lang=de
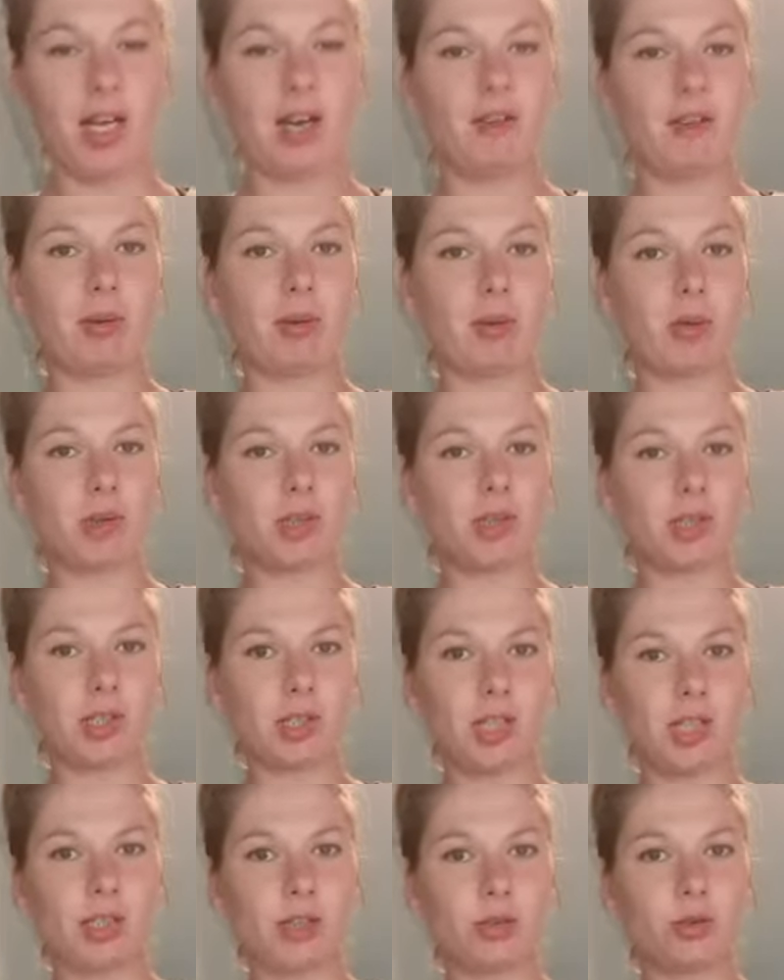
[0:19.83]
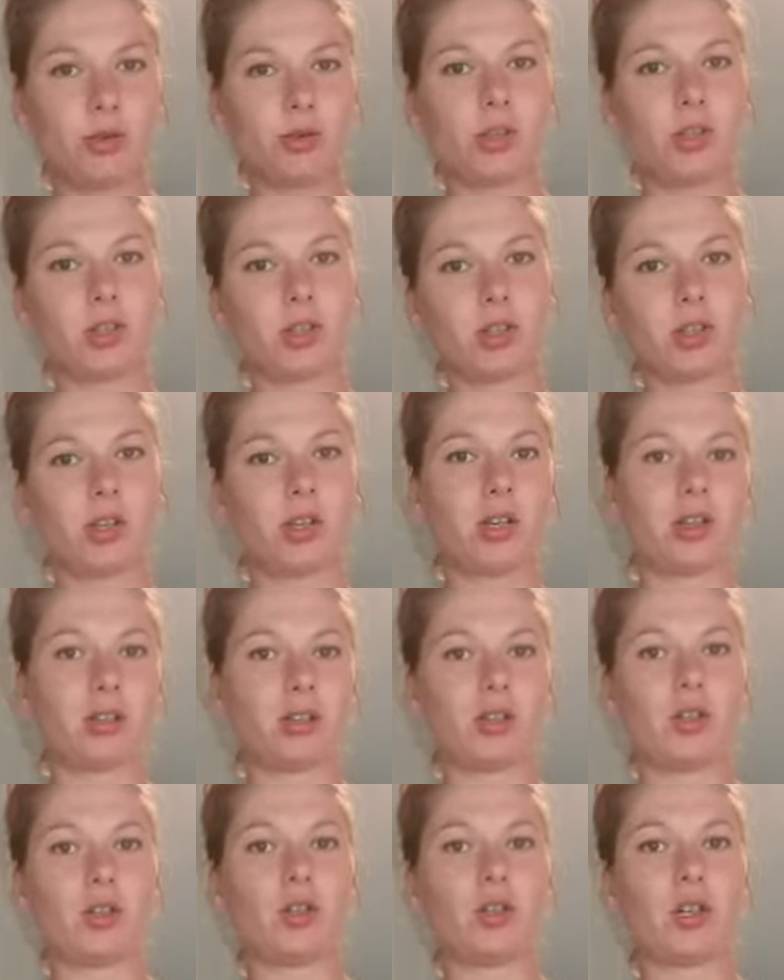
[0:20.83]
Wer möchte, kann natürlich auch
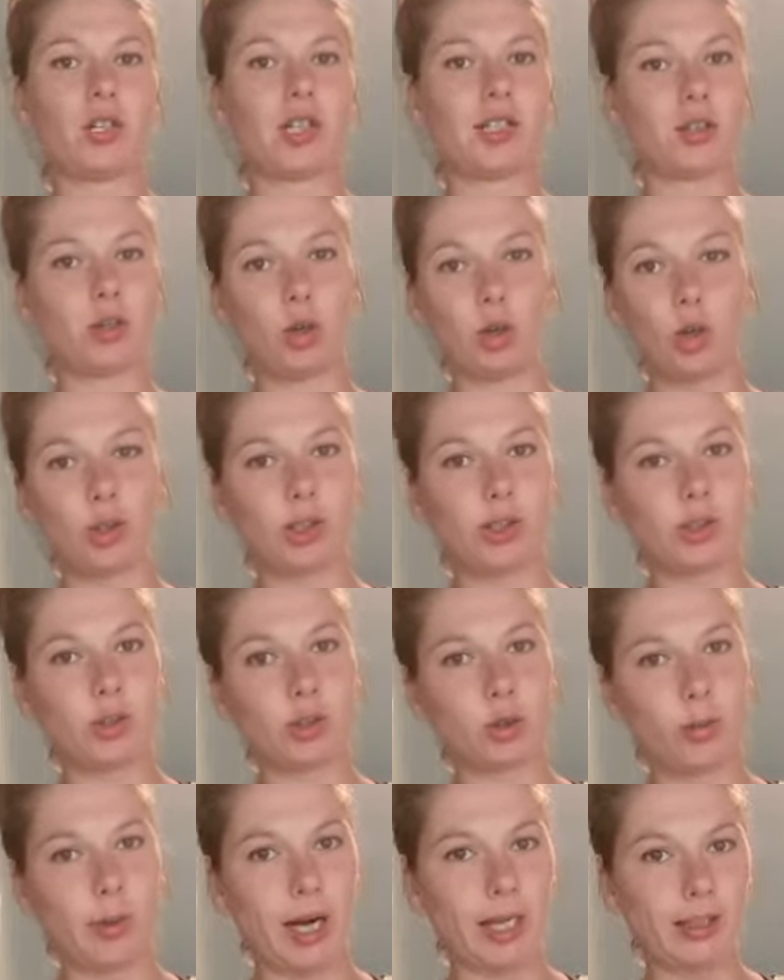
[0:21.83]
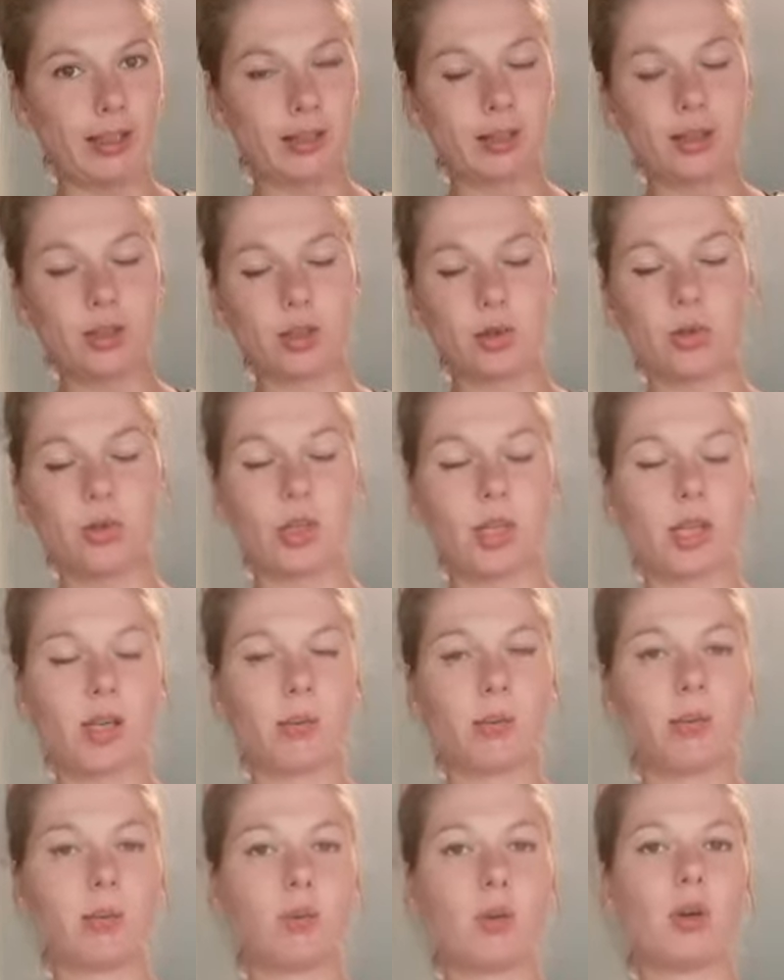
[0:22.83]
noch getrocknete Tomaten
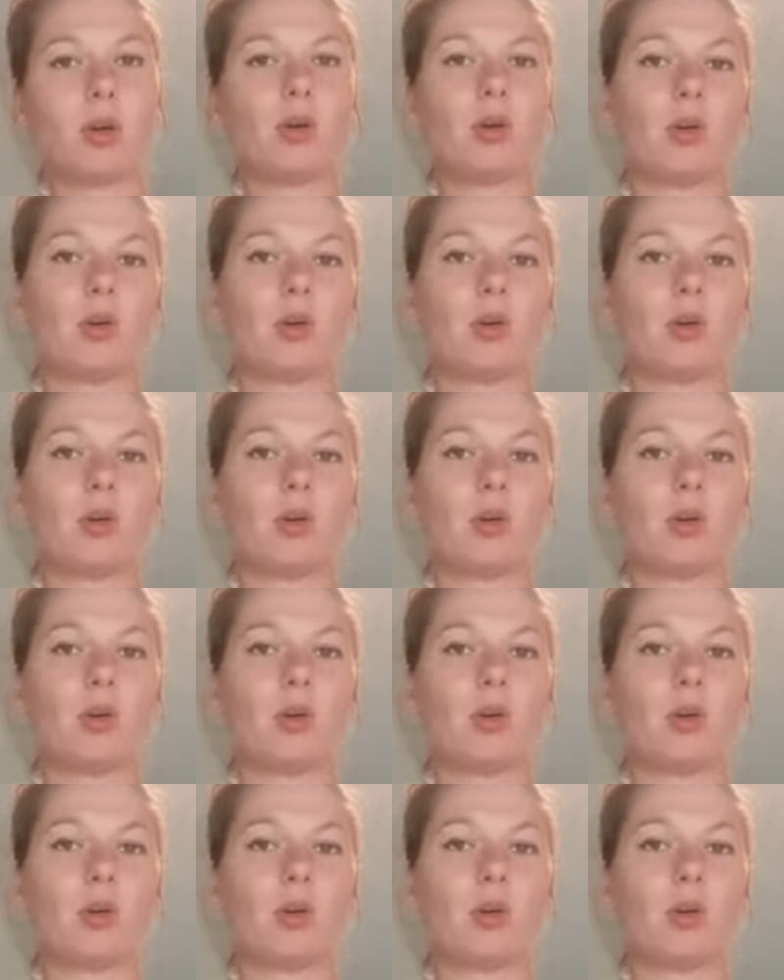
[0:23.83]
dazugeben